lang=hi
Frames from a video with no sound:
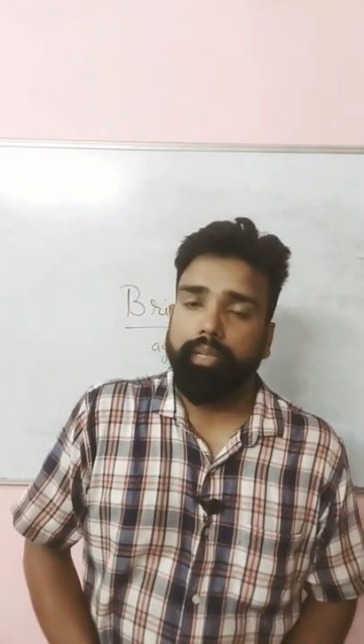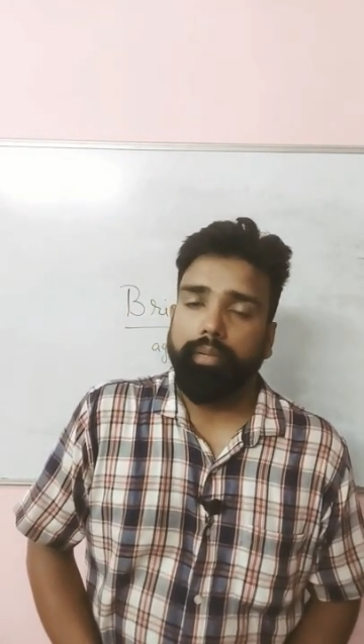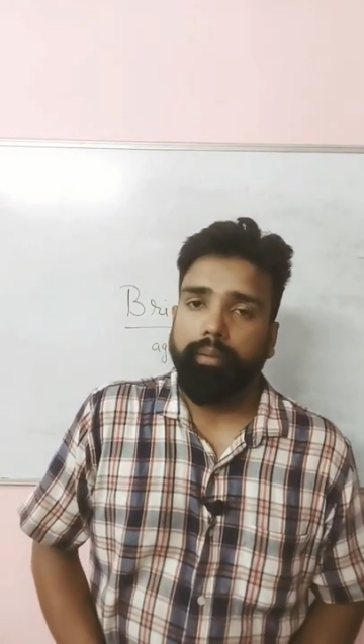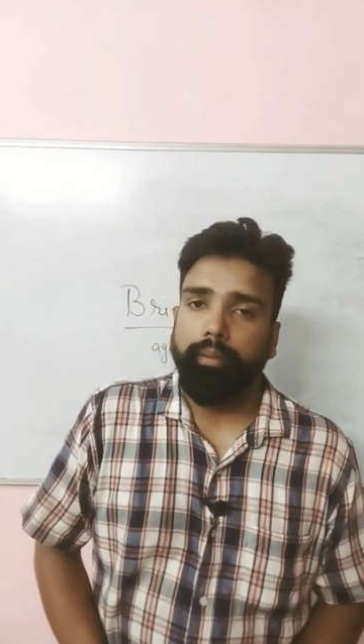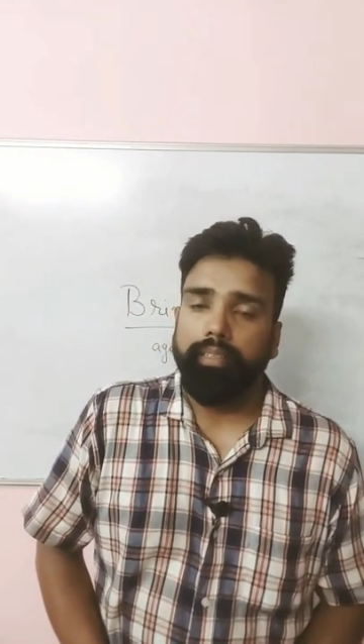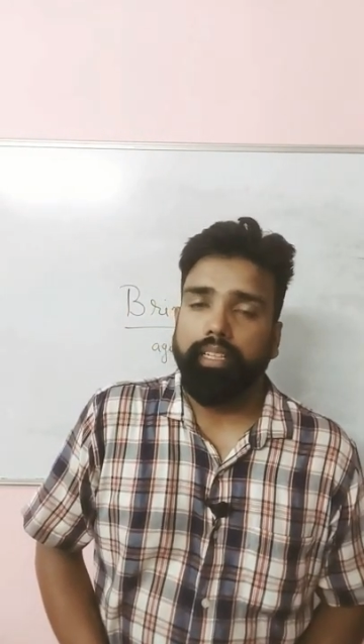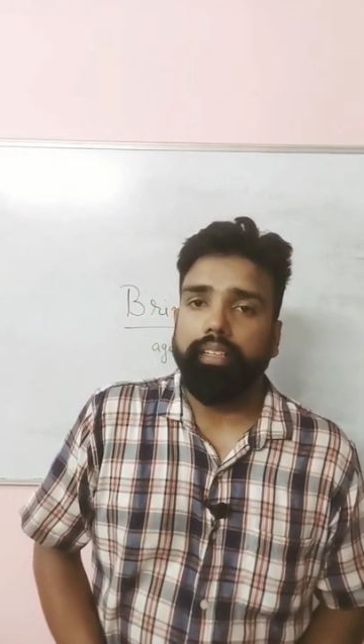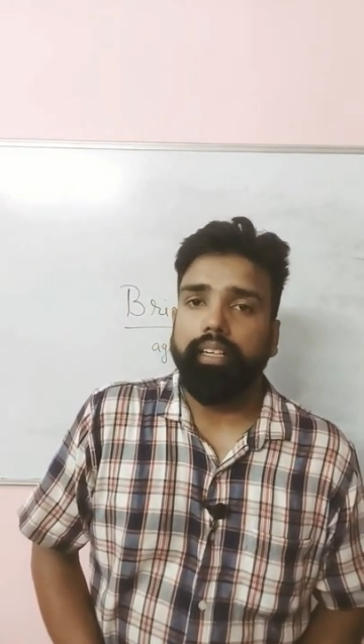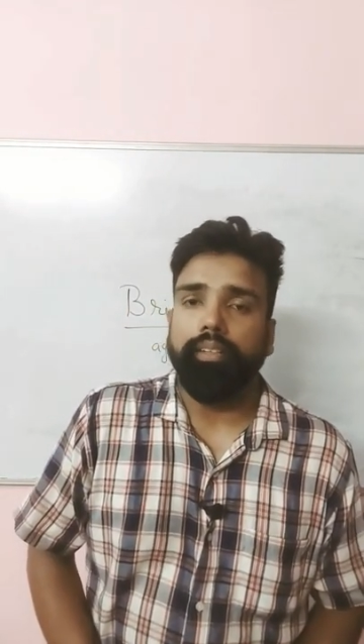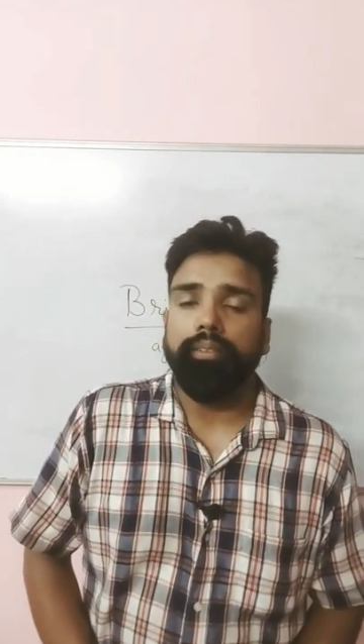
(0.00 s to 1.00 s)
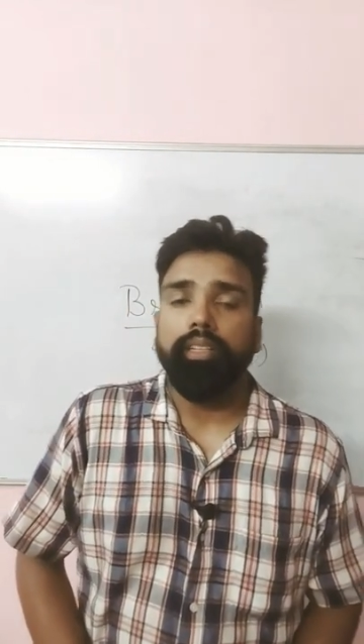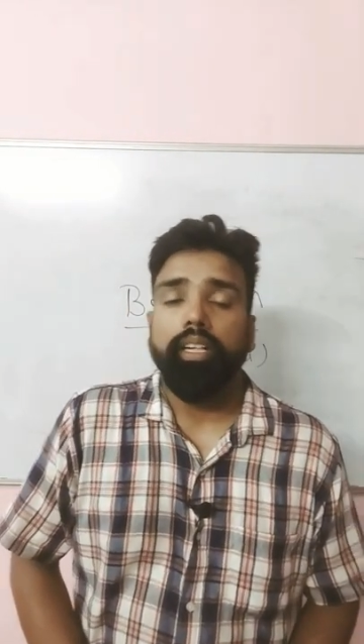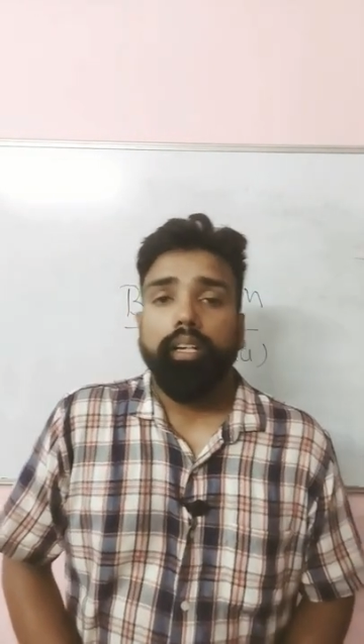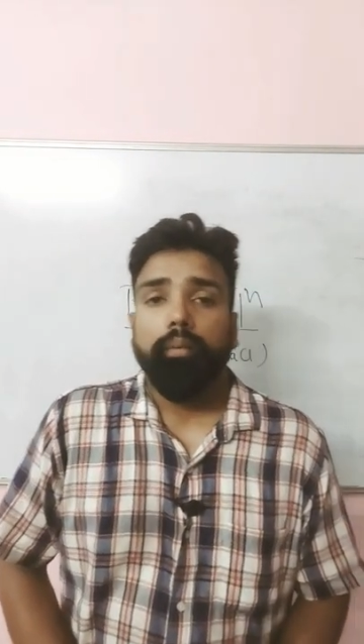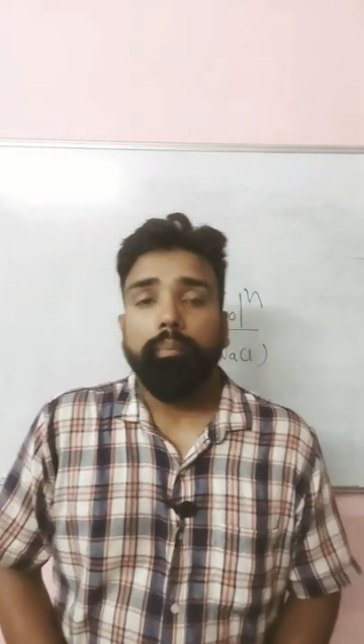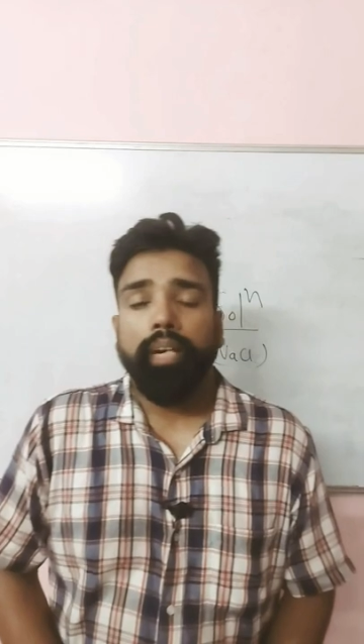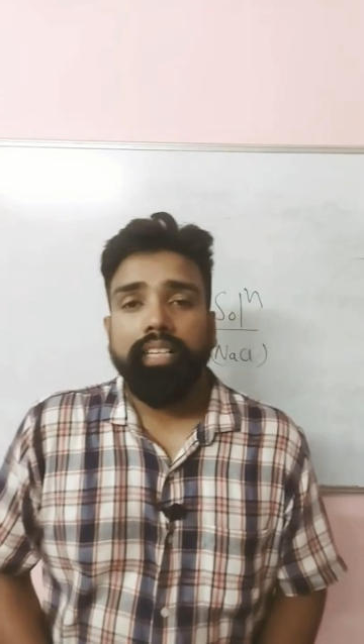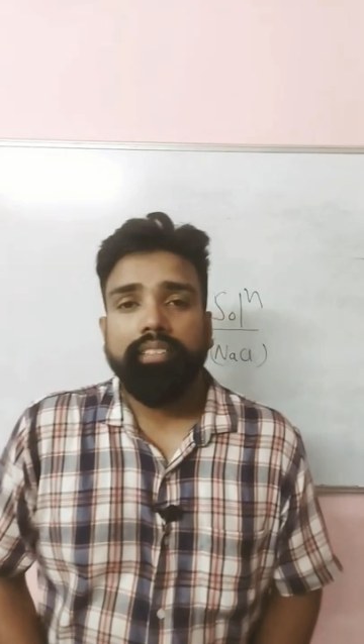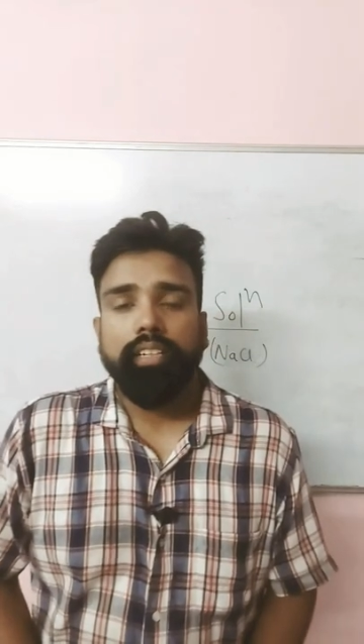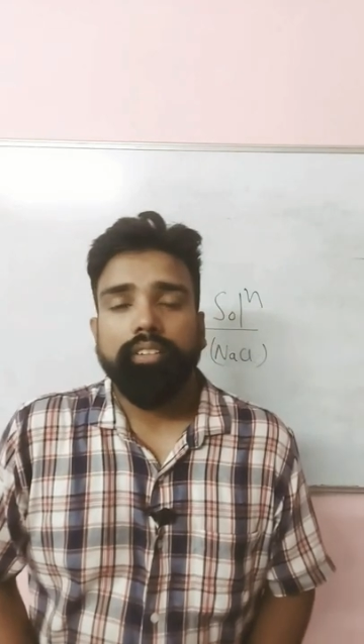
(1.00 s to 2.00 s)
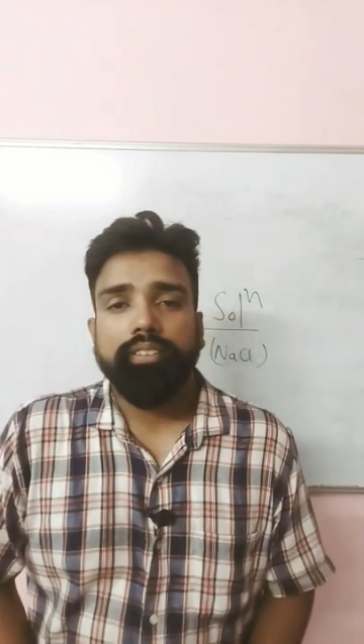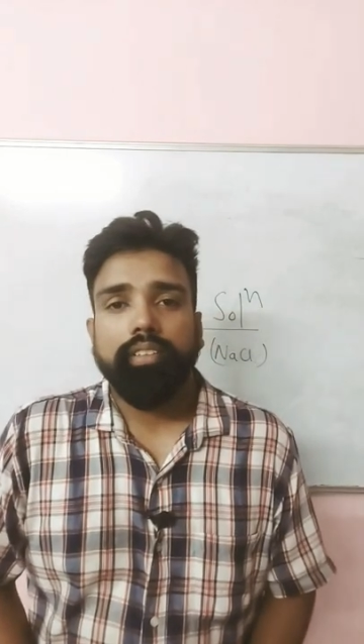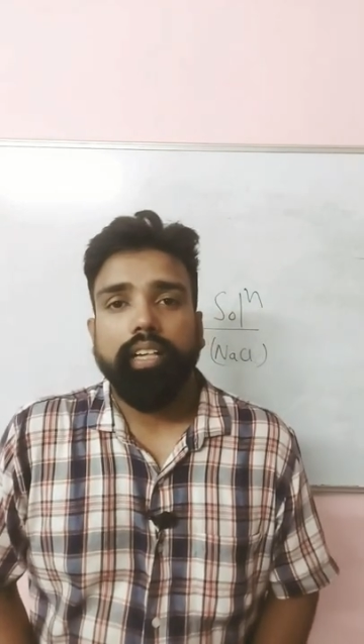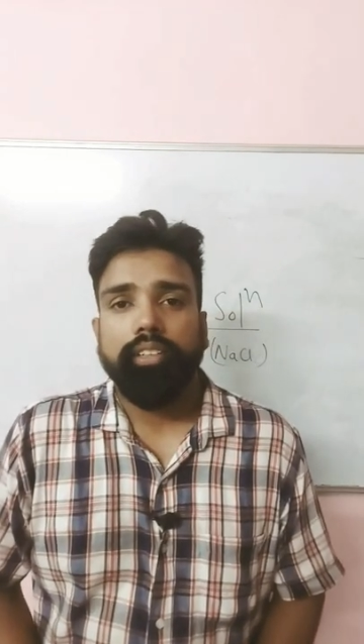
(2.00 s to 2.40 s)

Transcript: के बारे में बताने जा रहा हूँ ब्राइन सॉल्यूशन